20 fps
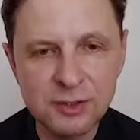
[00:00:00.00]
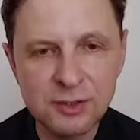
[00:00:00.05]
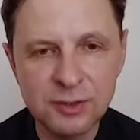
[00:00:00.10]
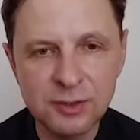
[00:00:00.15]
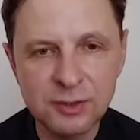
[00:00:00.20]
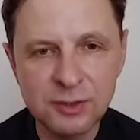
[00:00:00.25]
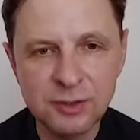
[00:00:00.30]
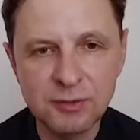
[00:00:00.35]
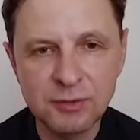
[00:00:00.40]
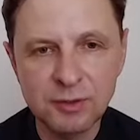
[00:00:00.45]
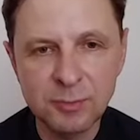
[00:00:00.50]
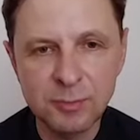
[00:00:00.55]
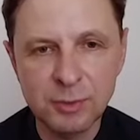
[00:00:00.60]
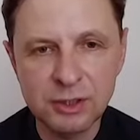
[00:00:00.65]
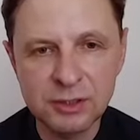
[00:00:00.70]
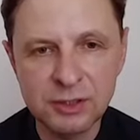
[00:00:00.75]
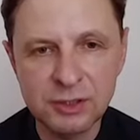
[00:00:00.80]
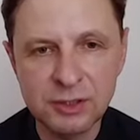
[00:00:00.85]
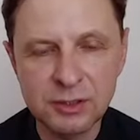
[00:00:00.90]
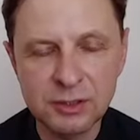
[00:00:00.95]
среди
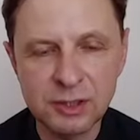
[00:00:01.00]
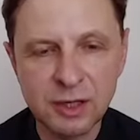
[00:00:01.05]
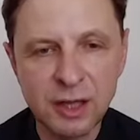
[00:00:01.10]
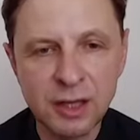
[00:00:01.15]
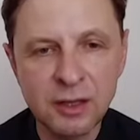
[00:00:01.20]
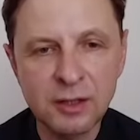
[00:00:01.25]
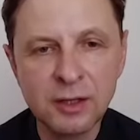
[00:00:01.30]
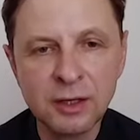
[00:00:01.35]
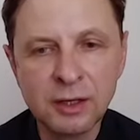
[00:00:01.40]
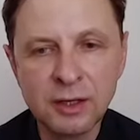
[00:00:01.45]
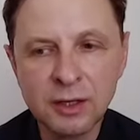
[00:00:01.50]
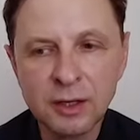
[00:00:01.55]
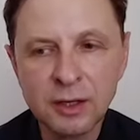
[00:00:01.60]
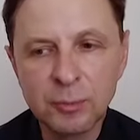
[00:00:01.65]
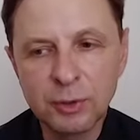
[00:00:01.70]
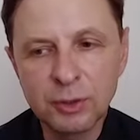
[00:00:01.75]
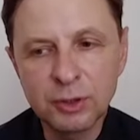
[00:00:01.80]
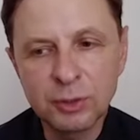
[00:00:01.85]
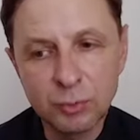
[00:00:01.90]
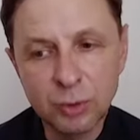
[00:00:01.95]
европейских стран.
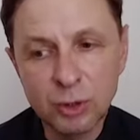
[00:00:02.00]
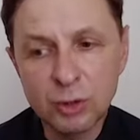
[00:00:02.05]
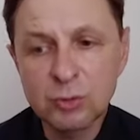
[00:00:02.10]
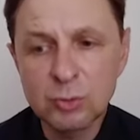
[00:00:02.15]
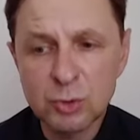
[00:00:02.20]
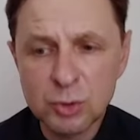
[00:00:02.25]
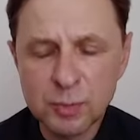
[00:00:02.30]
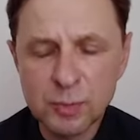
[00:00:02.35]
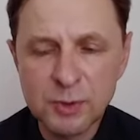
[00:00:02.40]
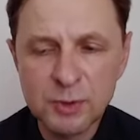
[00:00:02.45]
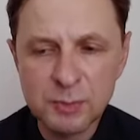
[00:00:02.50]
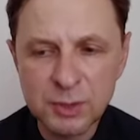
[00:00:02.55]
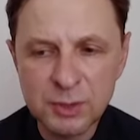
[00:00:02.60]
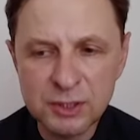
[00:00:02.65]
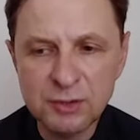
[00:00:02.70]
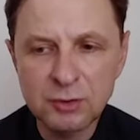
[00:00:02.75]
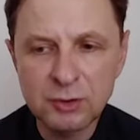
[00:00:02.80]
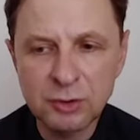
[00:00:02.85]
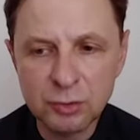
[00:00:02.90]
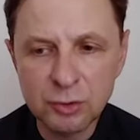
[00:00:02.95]
Поэтому я думаю, что
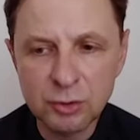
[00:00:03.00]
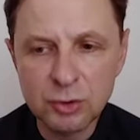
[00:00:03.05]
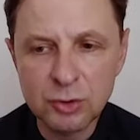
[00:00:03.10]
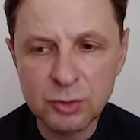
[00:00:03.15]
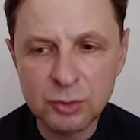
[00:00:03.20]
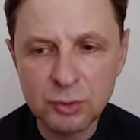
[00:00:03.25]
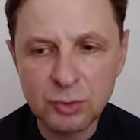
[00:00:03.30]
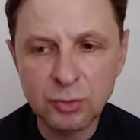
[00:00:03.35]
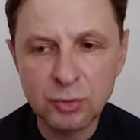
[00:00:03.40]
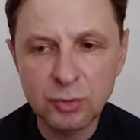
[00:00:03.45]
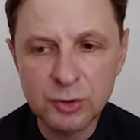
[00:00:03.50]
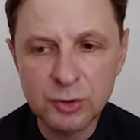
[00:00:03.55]
перспектива того, что у